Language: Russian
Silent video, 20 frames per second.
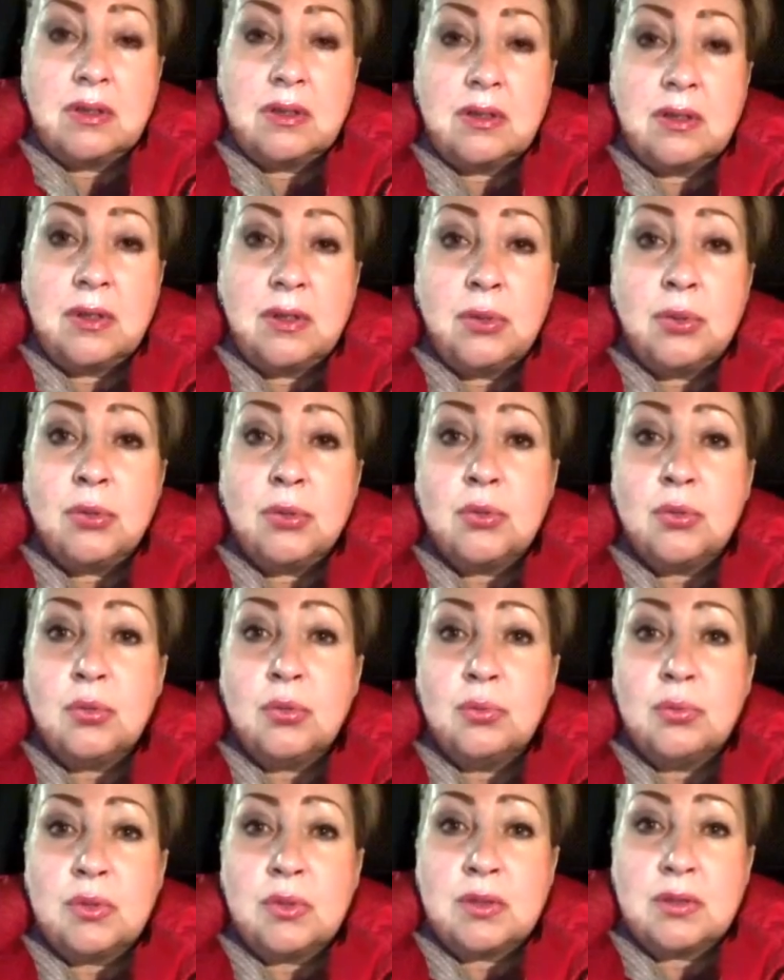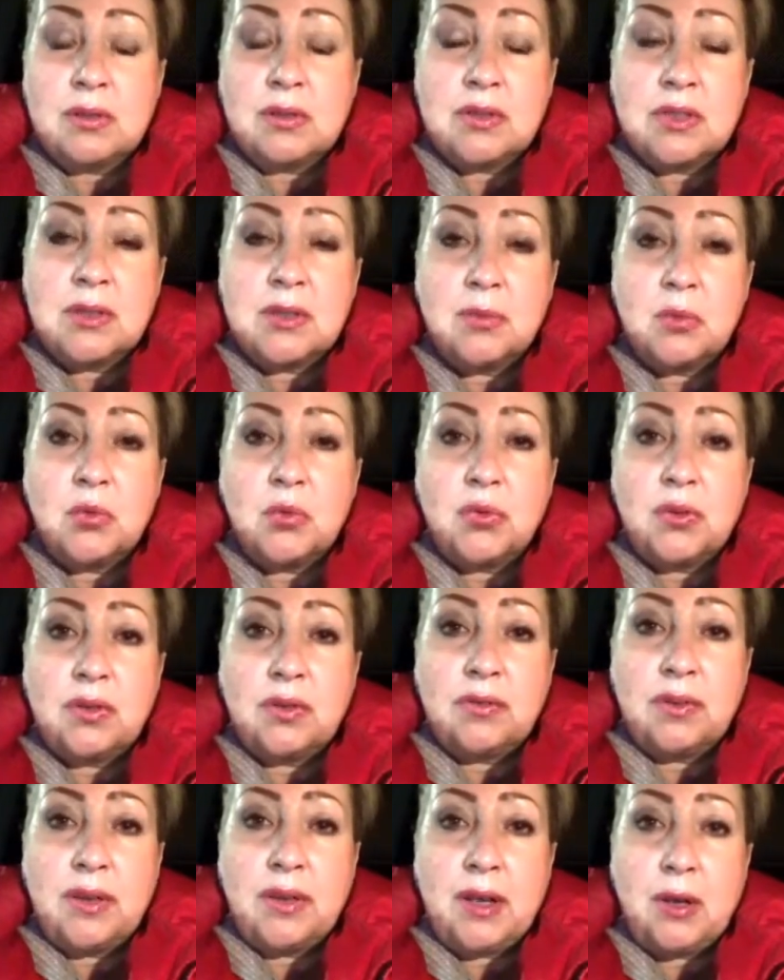И он умер 7
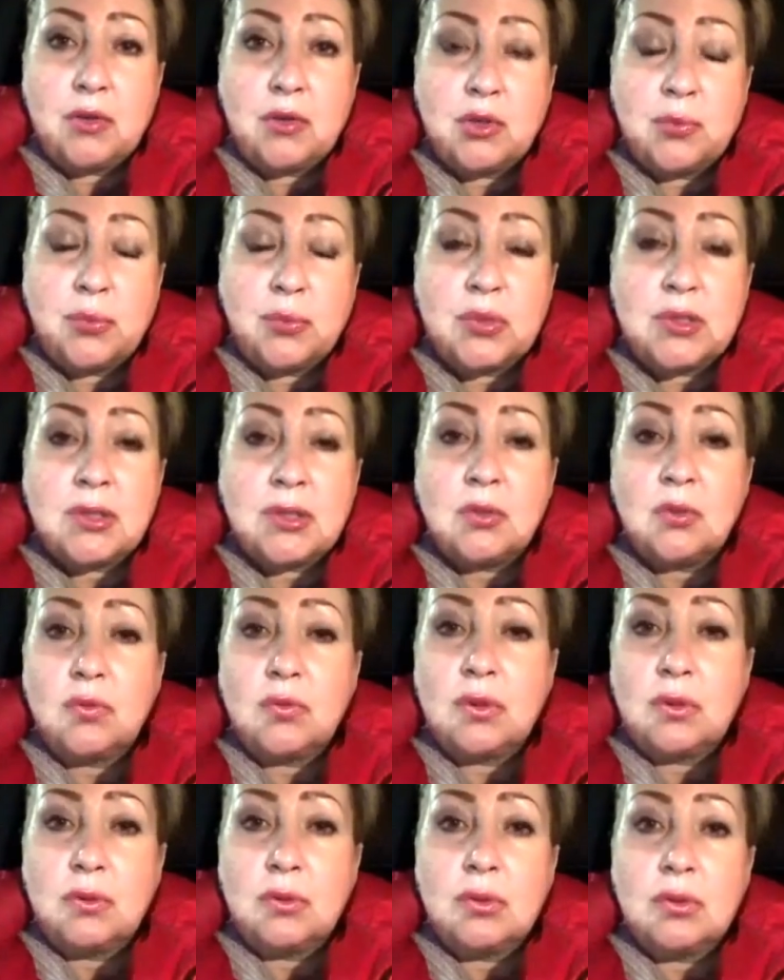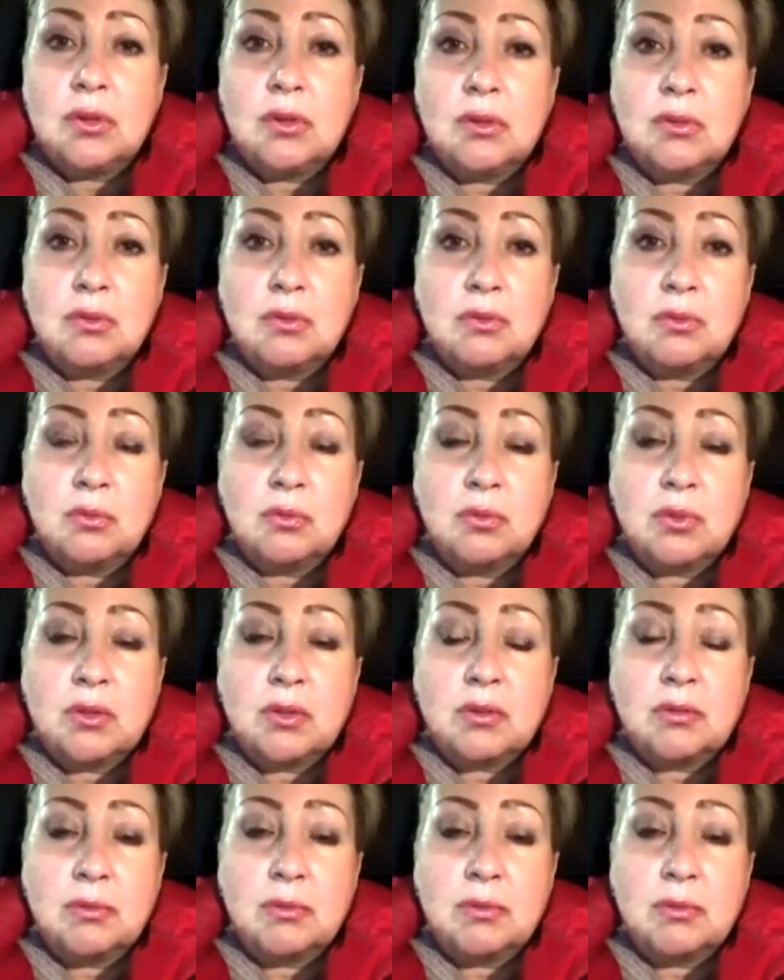января, уже после Нового года он умер.